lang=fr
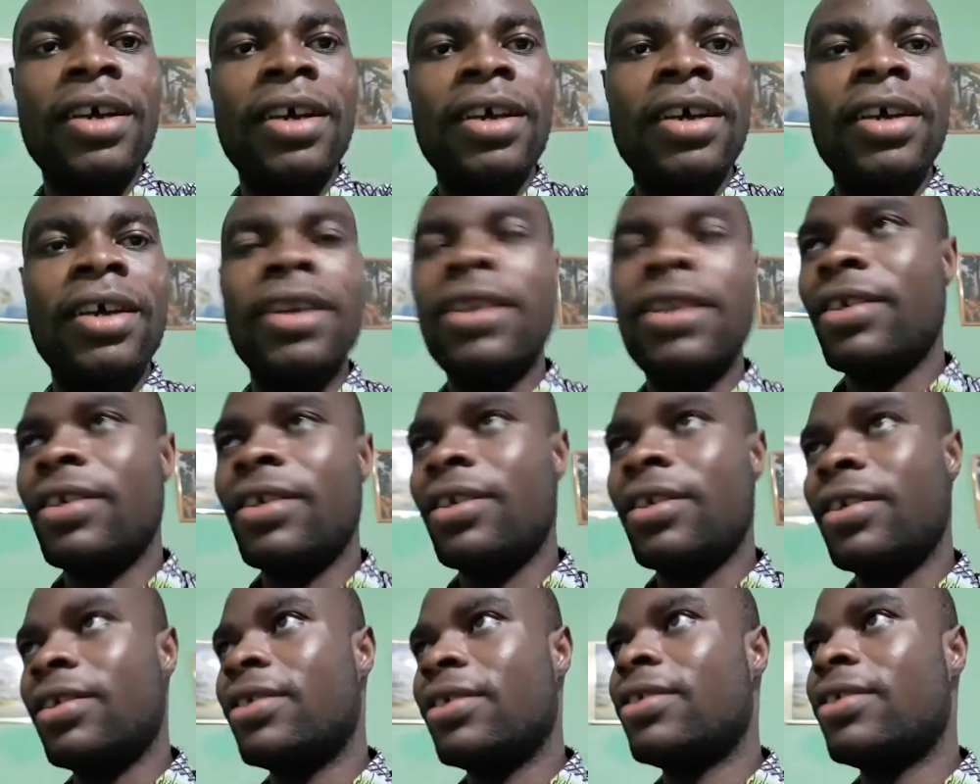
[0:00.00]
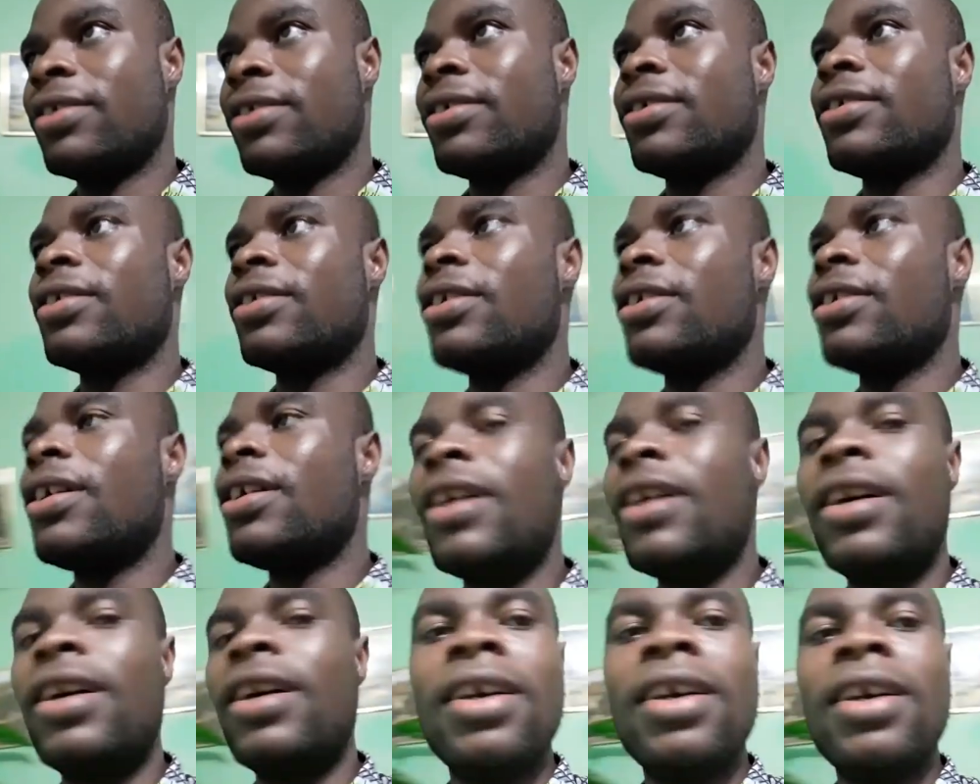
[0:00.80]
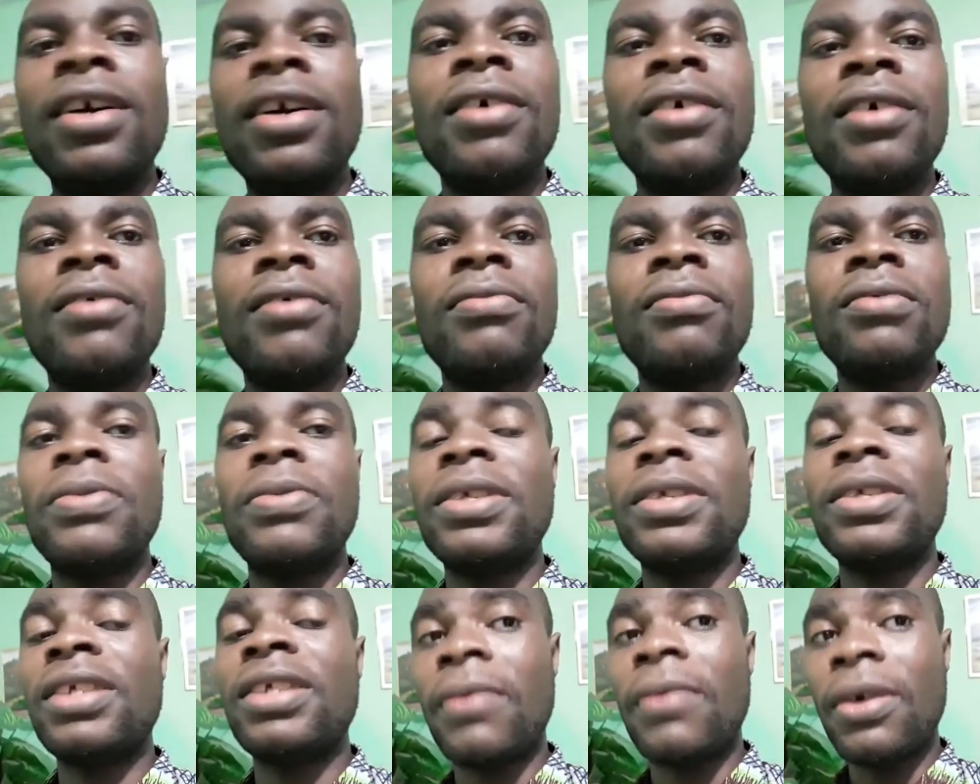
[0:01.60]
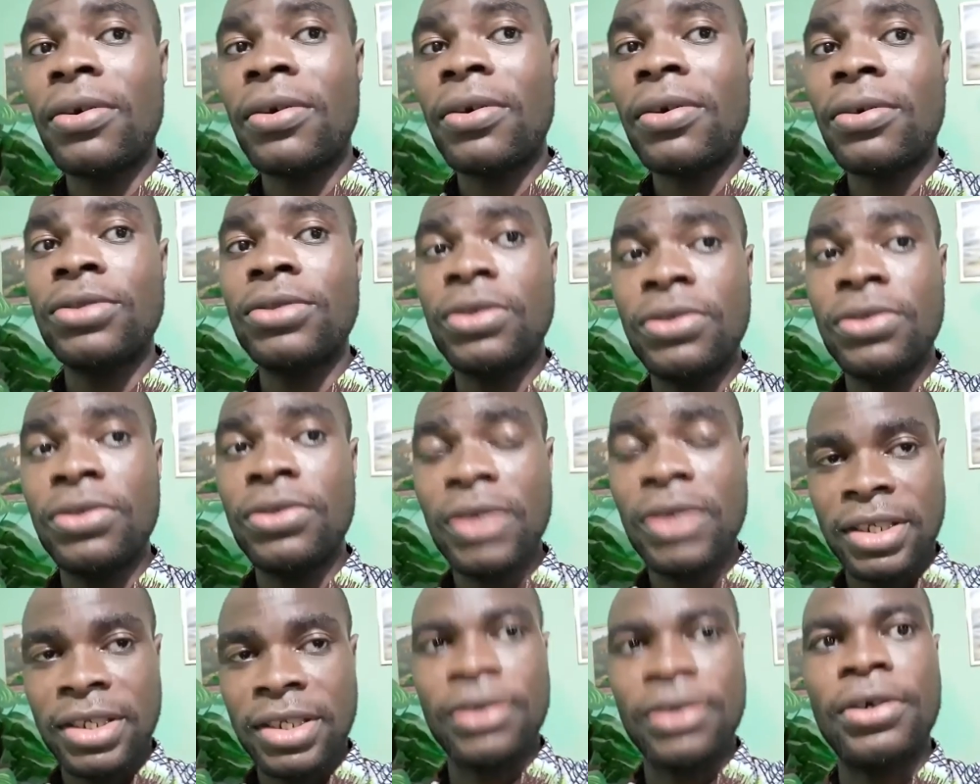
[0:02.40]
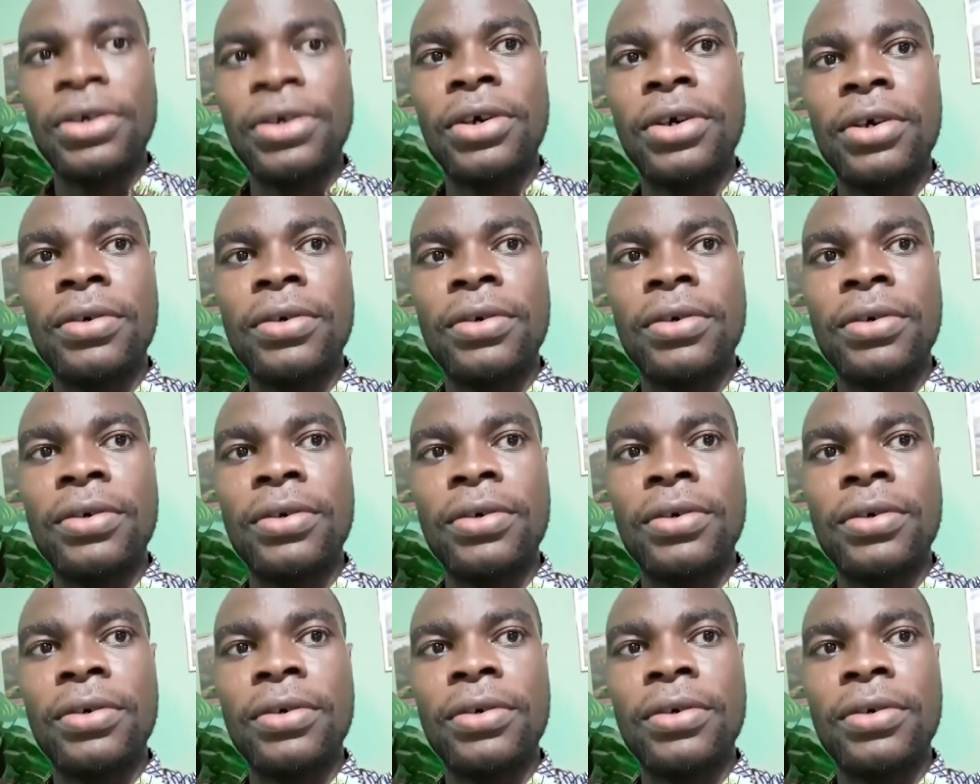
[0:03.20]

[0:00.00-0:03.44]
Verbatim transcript: Hey vous devez savoir que Jésus est Seigneur.